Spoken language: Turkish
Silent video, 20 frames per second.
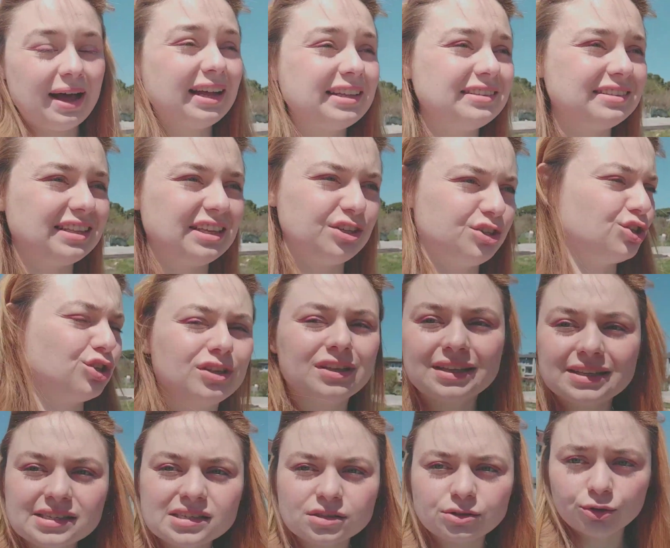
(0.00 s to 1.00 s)
Ben
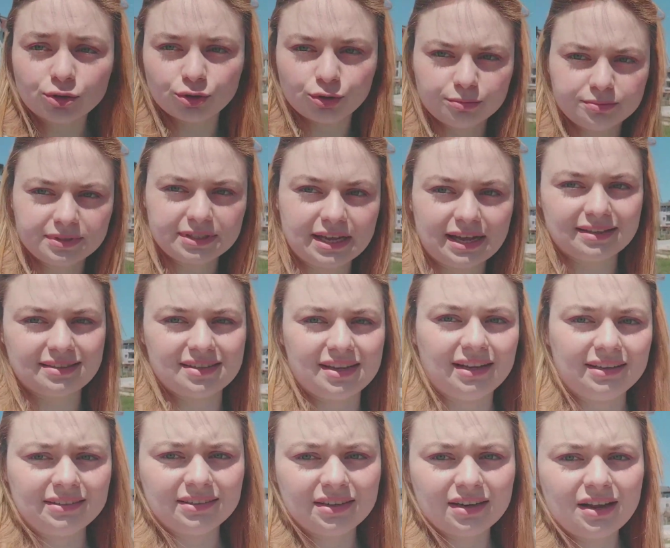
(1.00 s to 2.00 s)
değişiklik istiyordum
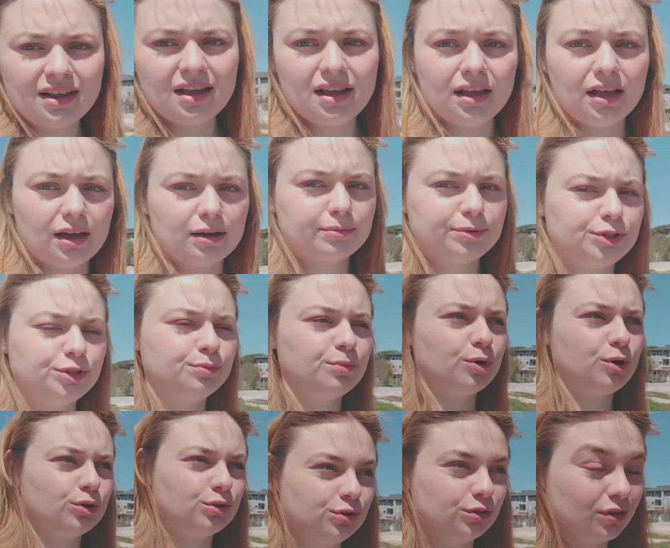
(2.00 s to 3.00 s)
zaten.
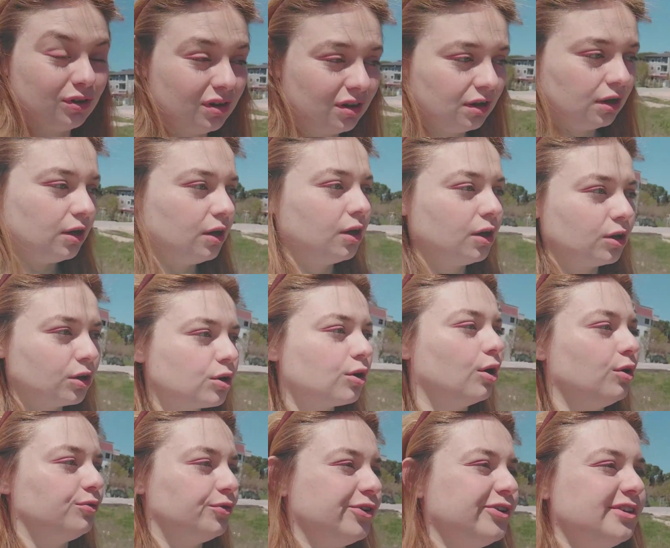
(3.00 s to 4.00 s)
Amacım oydu.
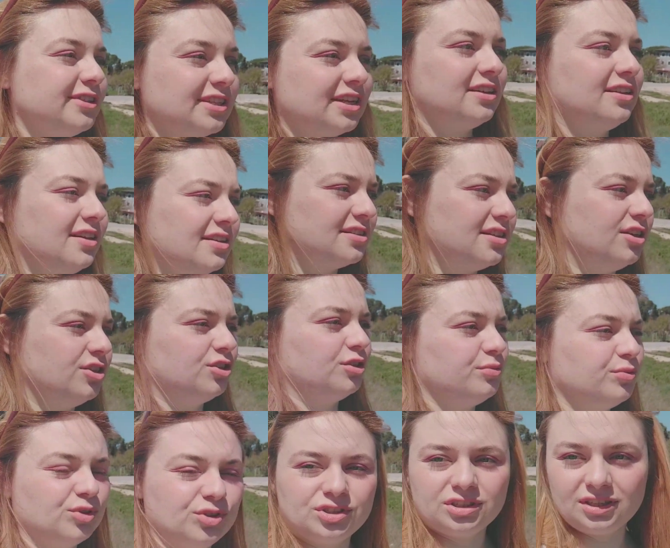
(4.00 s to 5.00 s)
Kuaför de zaten
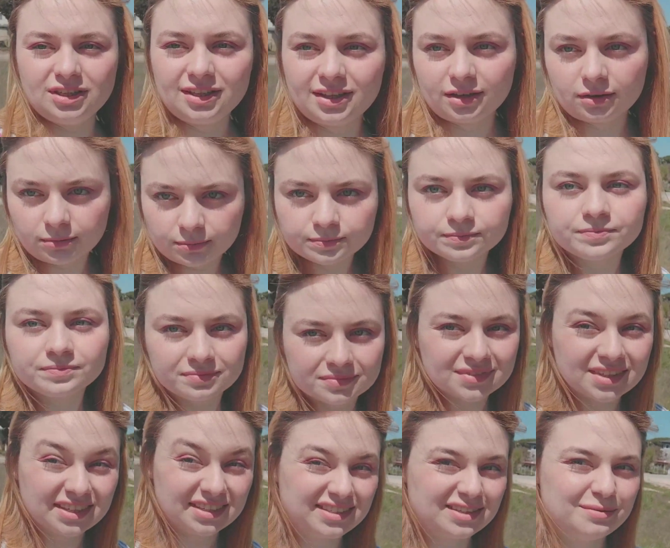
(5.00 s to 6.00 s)
saçlarım önce dedi ki
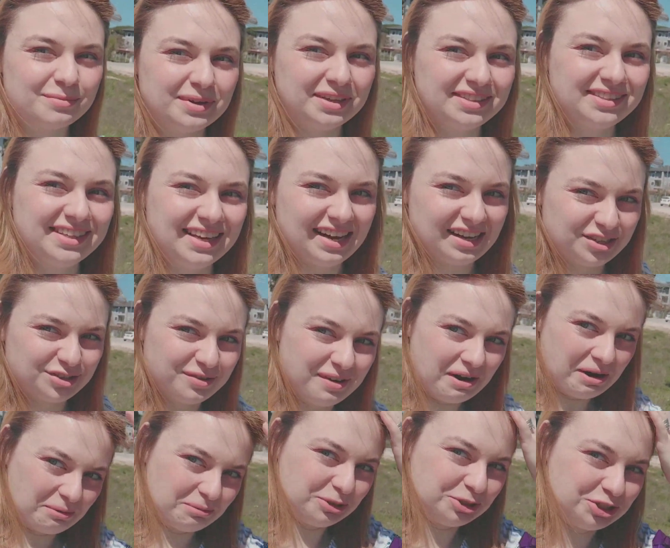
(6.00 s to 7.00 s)
kesilme ihtiyacı
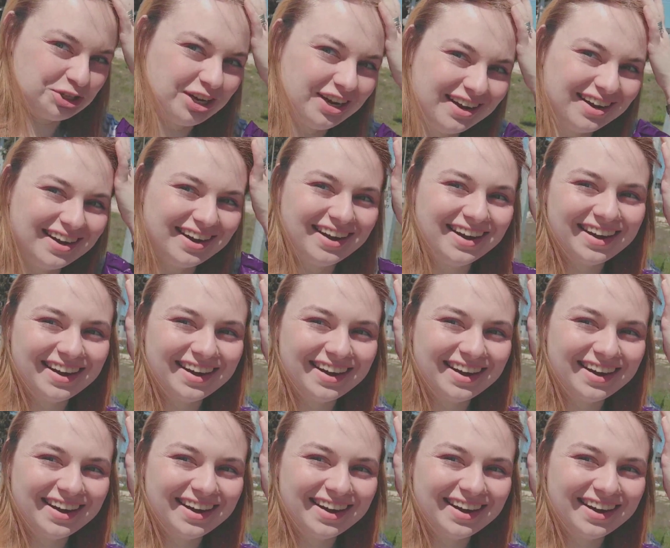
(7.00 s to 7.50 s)
varmış.